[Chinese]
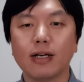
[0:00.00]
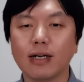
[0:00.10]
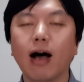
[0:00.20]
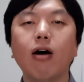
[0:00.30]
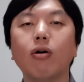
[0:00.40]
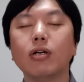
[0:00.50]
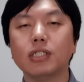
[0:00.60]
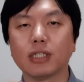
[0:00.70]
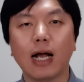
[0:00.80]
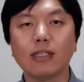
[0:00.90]
然后
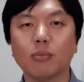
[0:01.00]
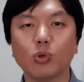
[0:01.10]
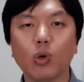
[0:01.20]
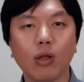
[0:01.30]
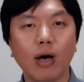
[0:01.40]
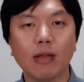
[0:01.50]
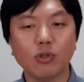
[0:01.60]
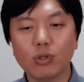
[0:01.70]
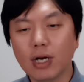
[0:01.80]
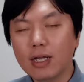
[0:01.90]
警察怎么做的话，
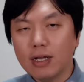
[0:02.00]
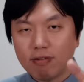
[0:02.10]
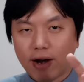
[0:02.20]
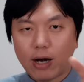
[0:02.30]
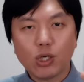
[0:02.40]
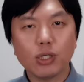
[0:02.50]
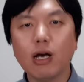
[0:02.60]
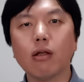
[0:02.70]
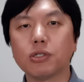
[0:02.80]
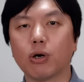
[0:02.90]
就是晚上睡
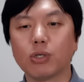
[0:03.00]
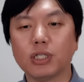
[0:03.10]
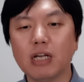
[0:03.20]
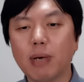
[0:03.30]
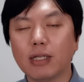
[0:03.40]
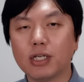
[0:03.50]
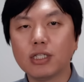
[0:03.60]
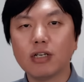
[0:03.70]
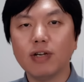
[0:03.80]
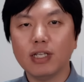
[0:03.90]
觉的时候，直接把
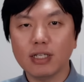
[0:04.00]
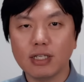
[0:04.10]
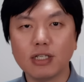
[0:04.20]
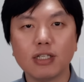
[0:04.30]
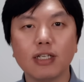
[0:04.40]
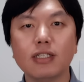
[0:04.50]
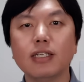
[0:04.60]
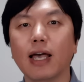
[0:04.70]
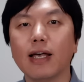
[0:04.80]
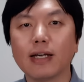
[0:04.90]
停车位那些停车的
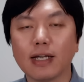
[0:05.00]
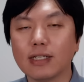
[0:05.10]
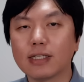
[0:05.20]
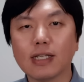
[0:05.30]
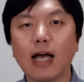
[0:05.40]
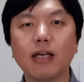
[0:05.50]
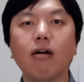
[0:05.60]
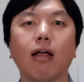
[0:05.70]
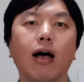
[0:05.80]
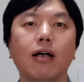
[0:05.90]
线给这个擦
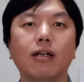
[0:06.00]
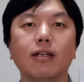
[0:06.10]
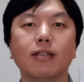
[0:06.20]
掉了。